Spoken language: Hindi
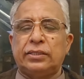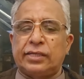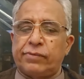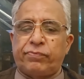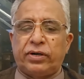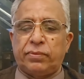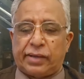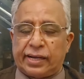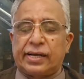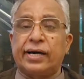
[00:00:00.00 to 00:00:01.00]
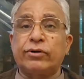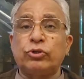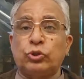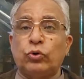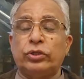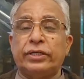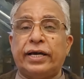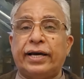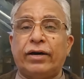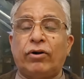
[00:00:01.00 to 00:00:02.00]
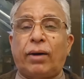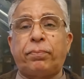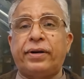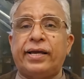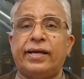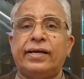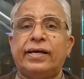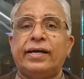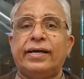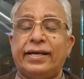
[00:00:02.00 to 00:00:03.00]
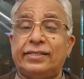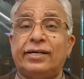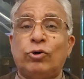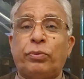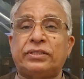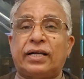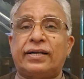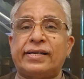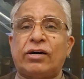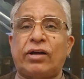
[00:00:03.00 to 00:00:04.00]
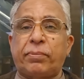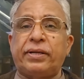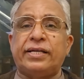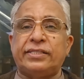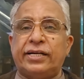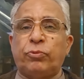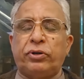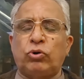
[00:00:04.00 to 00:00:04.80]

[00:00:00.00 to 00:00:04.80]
सिर्फ इमरान खान को छोड़ दिया है और अपने एजेंडों पे चल रही हैं और अपने एजेंडों पे